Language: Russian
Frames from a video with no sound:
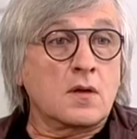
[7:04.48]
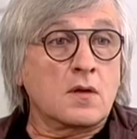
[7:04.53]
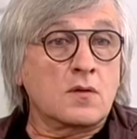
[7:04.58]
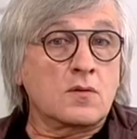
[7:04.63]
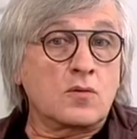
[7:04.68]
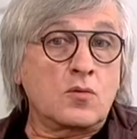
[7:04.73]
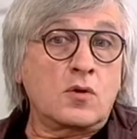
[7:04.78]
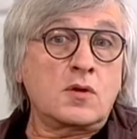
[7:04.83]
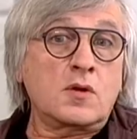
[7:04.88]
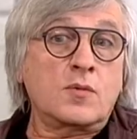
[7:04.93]

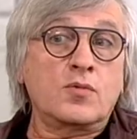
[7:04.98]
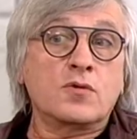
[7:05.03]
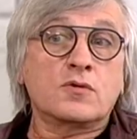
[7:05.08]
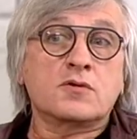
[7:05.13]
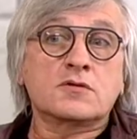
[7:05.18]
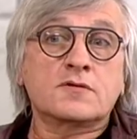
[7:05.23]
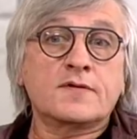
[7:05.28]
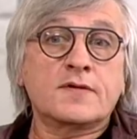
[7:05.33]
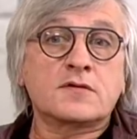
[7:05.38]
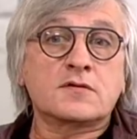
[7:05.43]
Ну, она будет
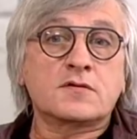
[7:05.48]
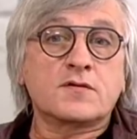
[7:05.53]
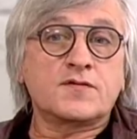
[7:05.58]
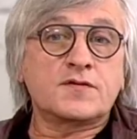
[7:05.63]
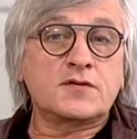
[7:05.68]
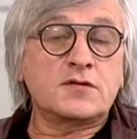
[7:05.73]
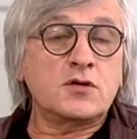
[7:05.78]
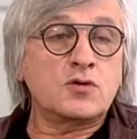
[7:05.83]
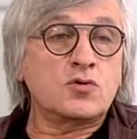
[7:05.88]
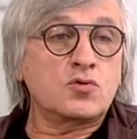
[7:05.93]
называться
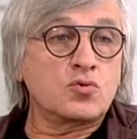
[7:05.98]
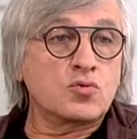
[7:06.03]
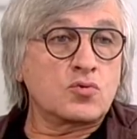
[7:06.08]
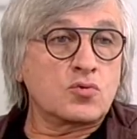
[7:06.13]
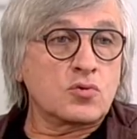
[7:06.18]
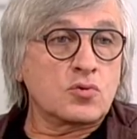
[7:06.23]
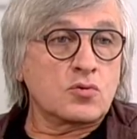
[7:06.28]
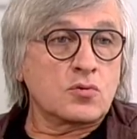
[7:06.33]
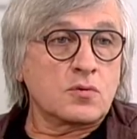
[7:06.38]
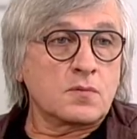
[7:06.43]
«Все
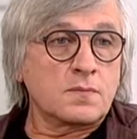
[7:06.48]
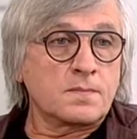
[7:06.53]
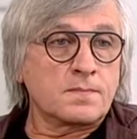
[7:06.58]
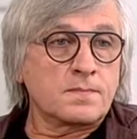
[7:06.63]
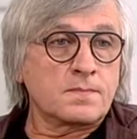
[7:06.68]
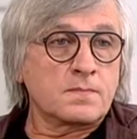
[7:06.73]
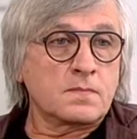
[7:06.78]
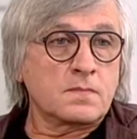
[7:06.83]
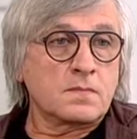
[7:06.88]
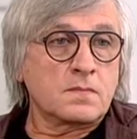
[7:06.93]
тут».
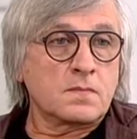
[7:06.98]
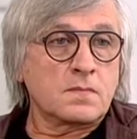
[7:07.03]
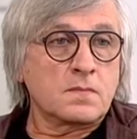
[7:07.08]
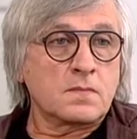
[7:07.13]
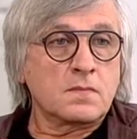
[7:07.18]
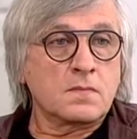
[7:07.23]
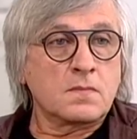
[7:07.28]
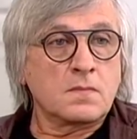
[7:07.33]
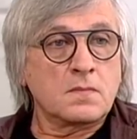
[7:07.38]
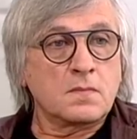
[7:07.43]
Да, но так
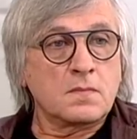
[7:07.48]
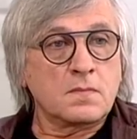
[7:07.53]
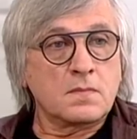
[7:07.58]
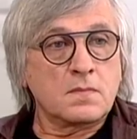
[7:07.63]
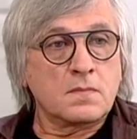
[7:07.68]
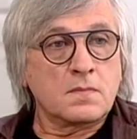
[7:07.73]
как ее никто не